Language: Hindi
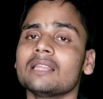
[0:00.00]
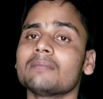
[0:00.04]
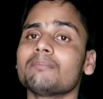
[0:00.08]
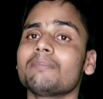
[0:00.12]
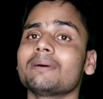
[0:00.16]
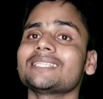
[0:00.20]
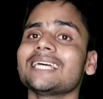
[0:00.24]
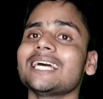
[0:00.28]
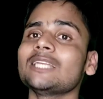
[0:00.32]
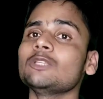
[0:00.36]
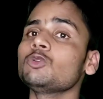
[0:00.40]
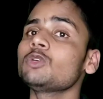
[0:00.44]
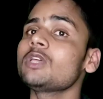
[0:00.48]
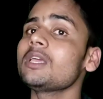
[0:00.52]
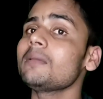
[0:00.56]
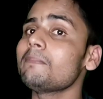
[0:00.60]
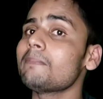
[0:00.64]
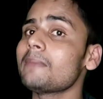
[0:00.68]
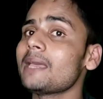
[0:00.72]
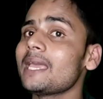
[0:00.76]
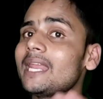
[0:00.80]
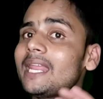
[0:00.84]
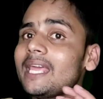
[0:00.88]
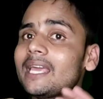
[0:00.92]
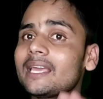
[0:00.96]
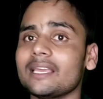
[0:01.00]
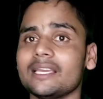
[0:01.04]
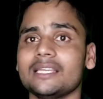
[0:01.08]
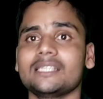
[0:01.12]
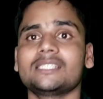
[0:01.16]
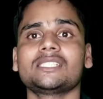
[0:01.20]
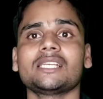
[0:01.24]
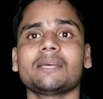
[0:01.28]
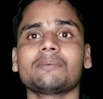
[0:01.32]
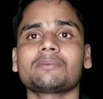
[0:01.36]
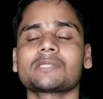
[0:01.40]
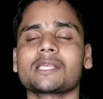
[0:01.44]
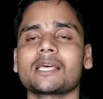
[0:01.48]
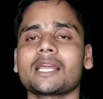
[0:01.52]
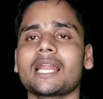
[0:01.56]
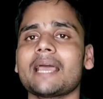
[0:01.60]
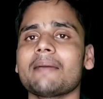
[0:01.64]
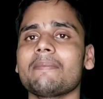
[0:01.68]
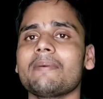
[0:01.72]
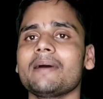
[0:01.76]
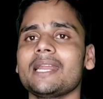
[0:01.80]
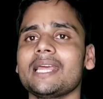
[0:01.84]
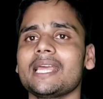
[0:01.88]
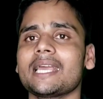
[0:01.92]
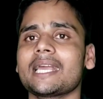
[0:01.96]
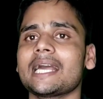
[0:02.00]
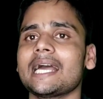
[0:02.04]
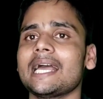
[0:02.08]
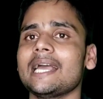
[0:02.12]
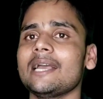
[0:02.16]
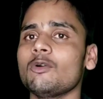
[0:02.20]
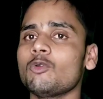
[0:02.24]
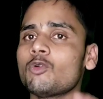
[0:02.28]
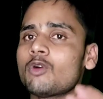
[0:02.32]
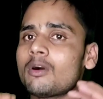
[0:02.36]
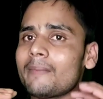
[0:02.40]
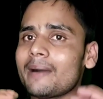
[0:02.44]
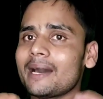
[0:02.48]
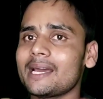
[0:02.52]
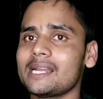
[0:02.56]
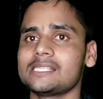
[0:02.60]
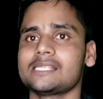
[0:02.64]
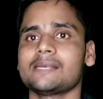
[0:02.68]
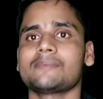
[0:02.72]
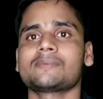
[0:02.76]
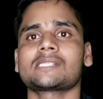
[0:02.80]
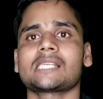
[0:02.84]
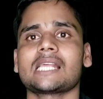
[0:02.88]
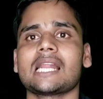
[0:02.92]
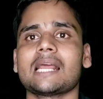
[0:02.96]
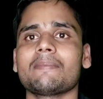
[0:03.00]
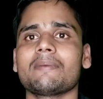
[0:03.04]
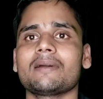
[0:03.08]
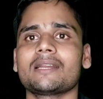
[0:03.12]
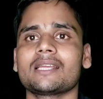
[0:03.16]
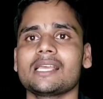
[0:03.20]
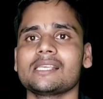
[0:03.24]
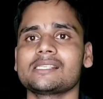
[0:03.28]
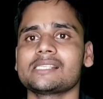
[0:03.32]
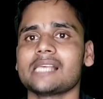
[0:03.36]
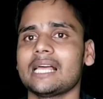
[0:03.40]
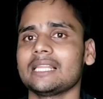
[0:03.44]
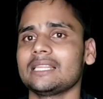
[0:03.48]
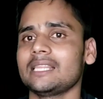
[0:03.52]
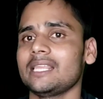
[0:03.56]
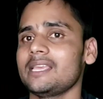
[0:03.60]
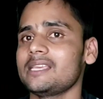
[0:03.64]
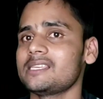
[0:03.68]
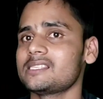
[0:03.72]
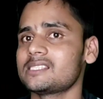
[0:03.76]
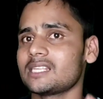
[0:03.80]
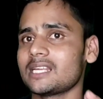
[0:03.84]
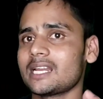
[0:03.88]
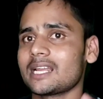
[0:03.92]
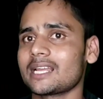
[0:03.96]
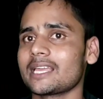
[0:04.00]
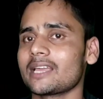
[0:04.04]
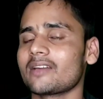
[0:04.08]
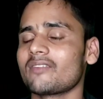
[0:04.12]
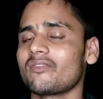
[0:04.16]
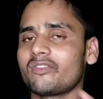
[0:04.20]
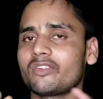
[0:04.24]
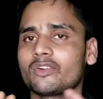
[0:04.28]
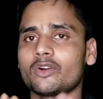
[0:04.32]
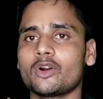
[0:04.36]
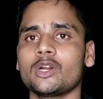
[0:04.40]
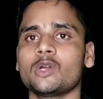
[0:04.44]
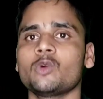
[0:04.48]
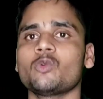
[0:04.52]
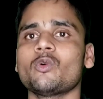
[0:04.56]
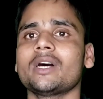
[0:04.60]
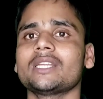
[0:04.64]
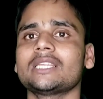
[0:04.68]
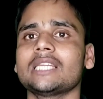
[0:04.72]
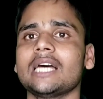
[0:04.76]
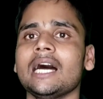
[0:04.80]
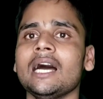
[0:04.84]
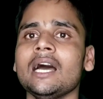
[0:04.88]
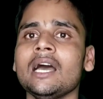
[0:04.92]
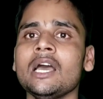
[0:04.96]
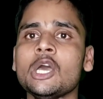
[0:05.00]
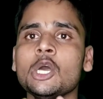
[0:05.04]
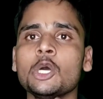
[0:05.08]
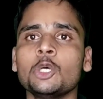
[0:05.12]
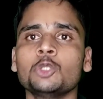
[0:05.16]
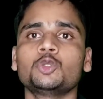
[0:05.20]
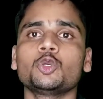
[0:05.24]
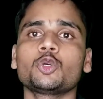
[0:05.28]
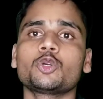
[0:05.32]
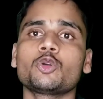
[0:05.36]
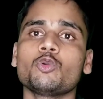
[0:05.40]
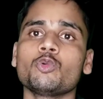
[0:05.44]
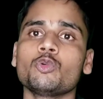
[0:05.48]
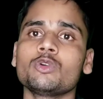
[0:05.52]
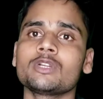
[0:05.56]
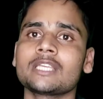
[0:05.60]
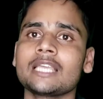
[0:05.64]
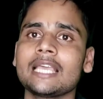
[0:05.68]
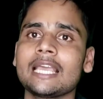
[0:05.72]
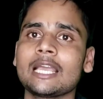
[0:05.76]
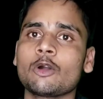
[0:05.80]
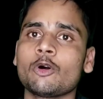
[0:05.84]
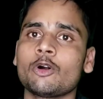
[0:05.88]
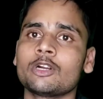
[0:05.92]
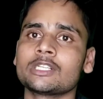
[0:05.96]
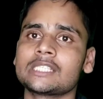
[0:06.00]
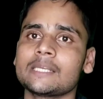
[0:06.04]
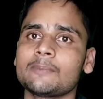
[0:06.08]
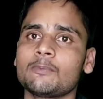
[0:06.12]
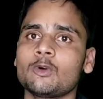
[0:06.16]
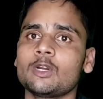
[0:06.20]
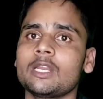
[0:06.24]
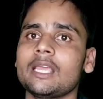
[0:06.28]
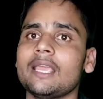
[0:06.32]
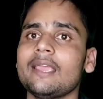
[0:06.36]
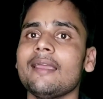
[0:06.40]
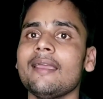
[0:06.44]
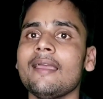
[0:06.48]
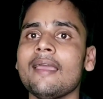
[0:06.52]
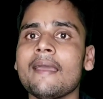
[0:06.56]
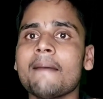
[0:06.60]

बता दूं कि मेरे के सब्सक्राइबर एक हैं वो हमारे सब्सक्राइबर के साथ ही इस तरह का एक फ्रॉड हुआ था जो कि उनके अकाउंट से पूरे